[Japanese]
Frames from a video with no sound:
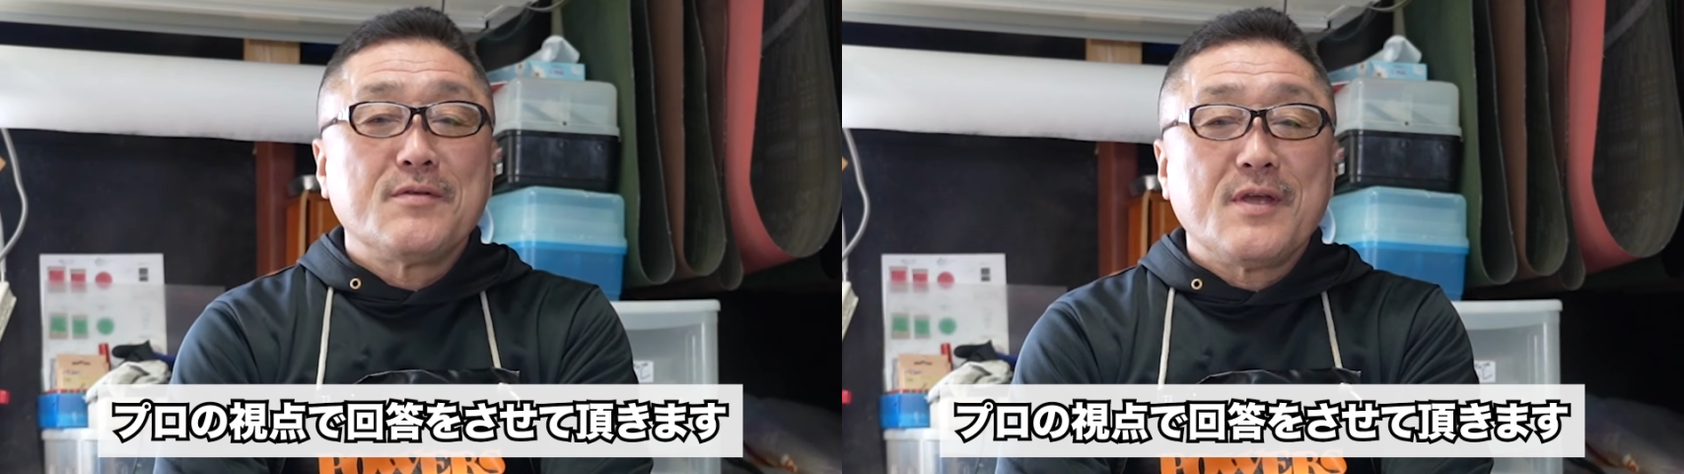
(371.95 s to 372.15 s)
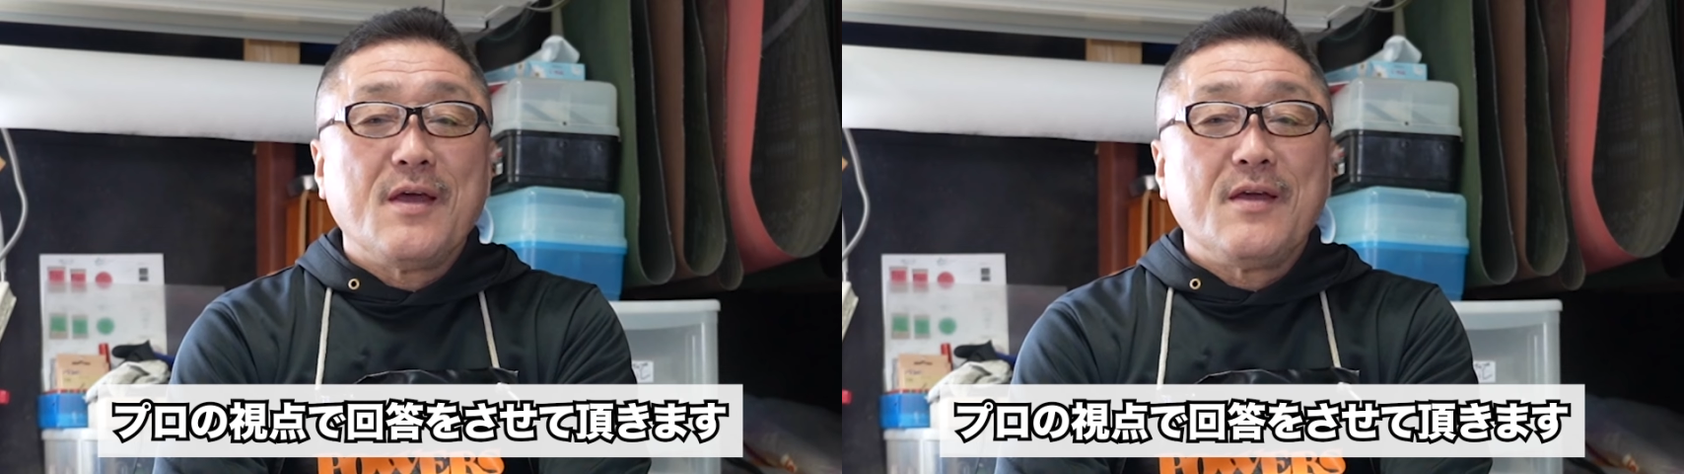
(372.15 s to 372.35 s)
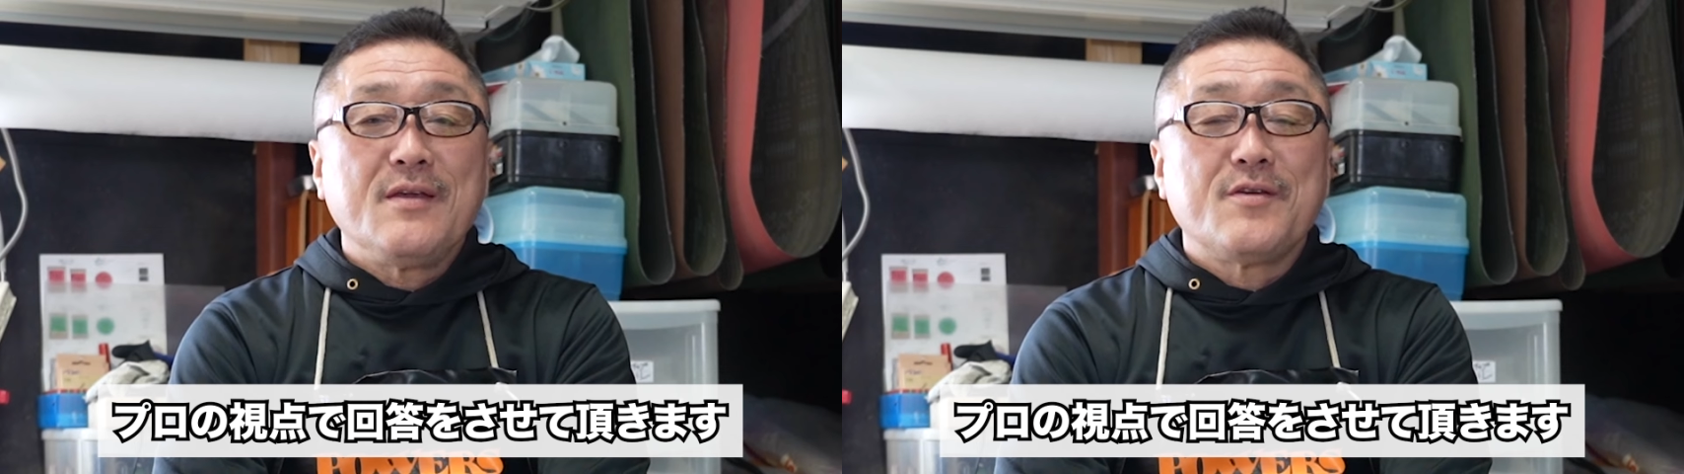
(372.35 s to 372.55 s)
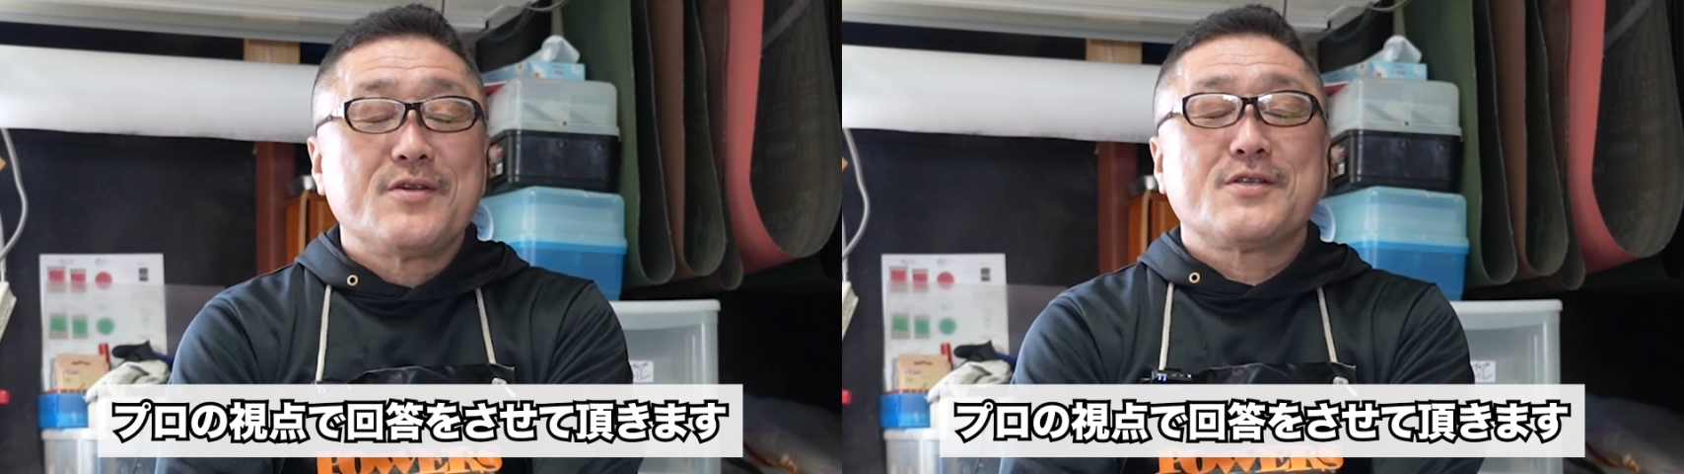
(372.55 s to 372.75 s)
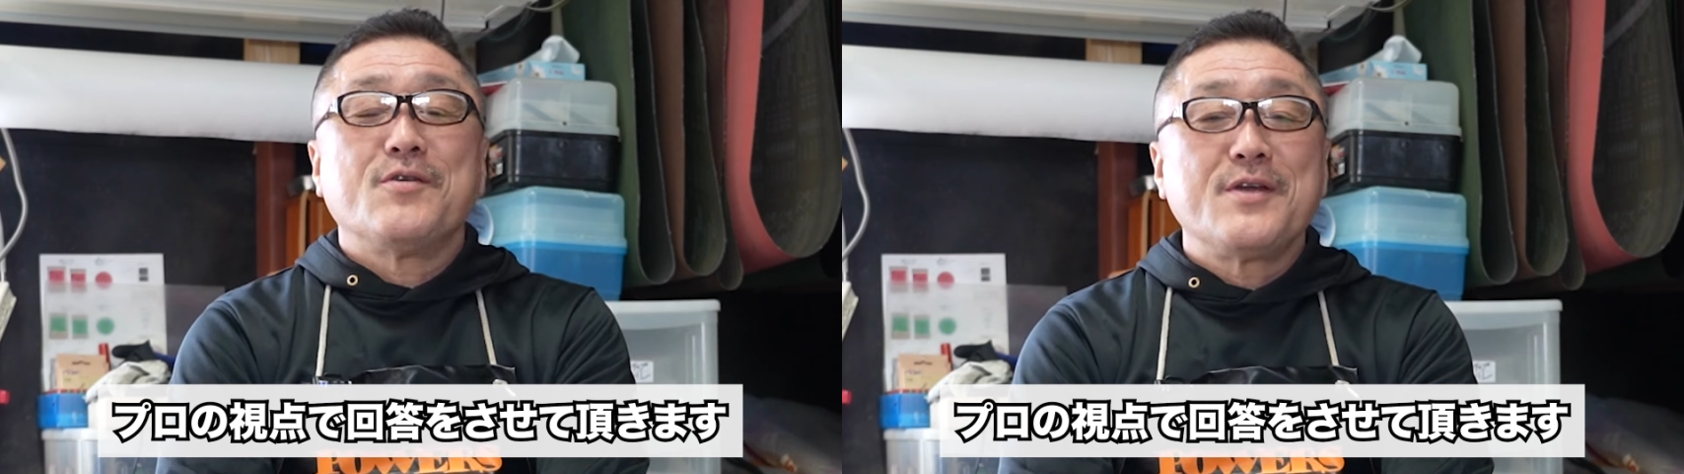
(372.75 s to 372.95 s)
のでよ
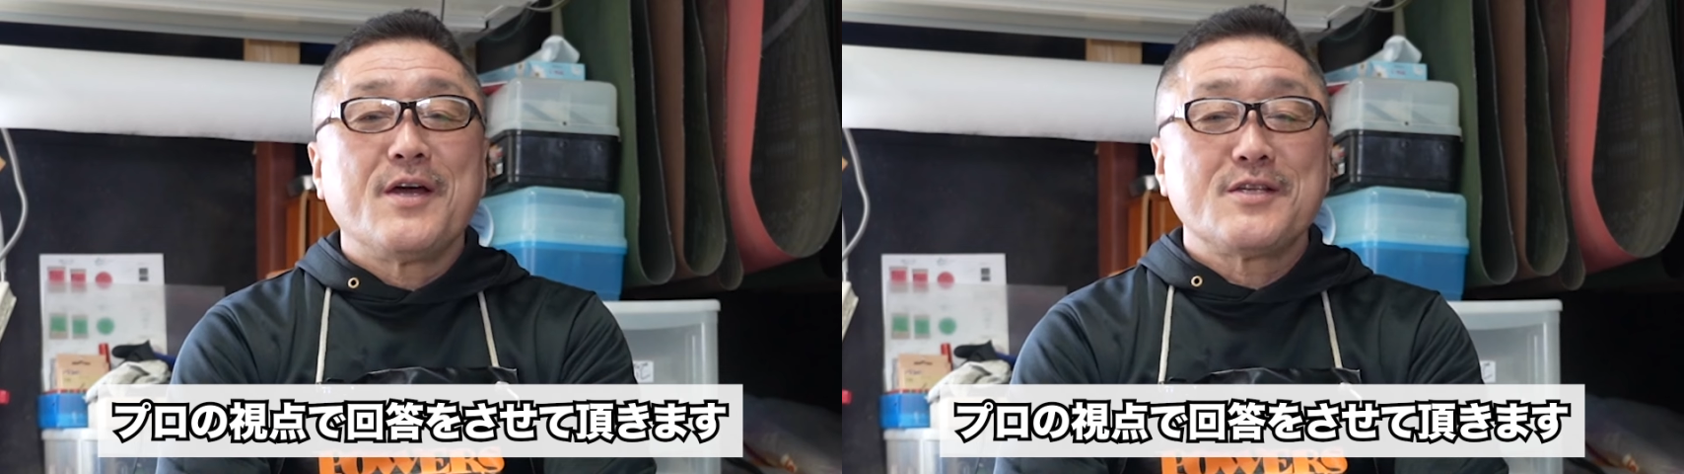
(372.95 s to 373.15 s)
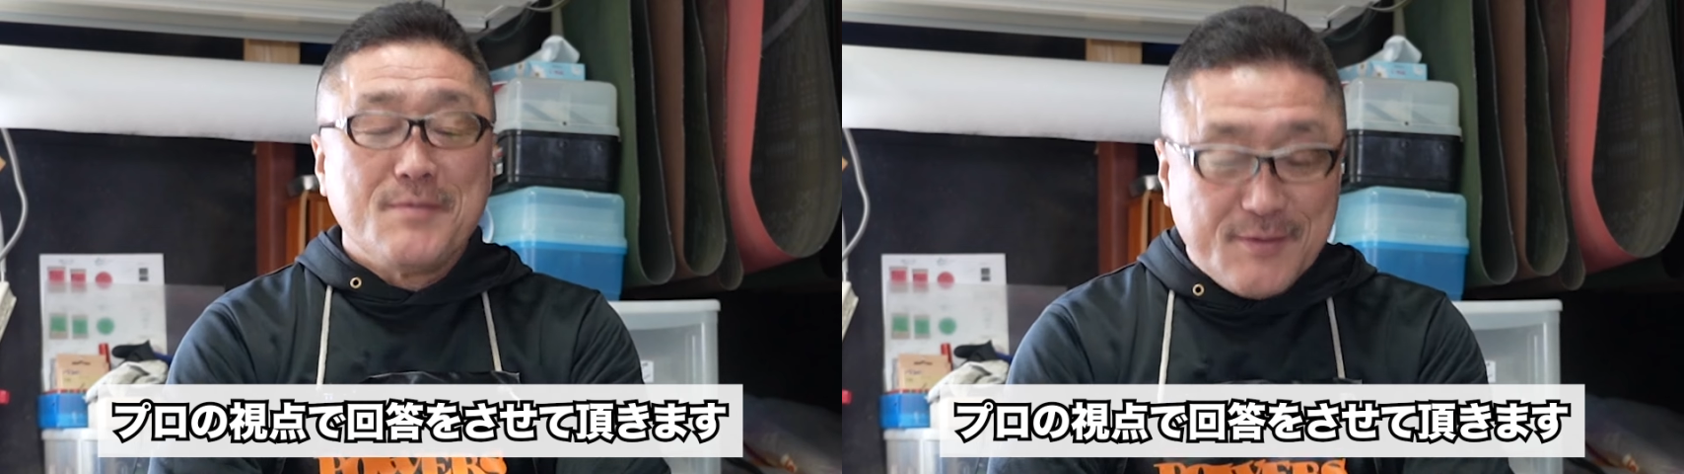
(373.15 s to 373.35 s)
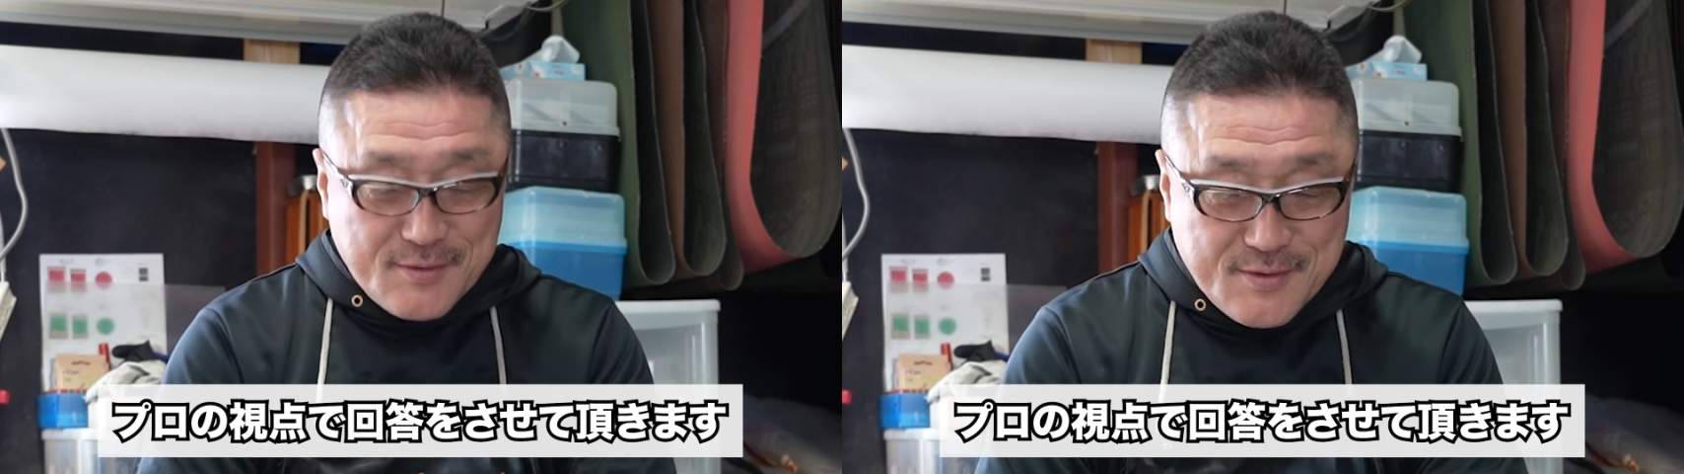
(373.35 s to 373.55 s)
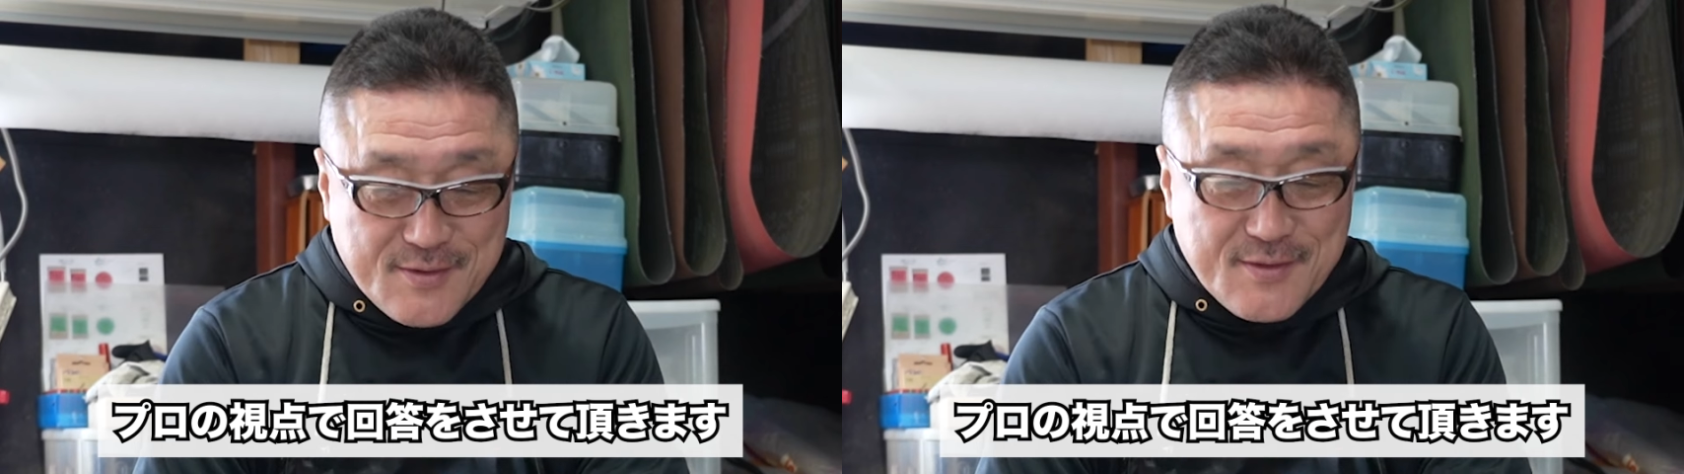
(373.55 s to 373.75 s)
ろしくお願いします。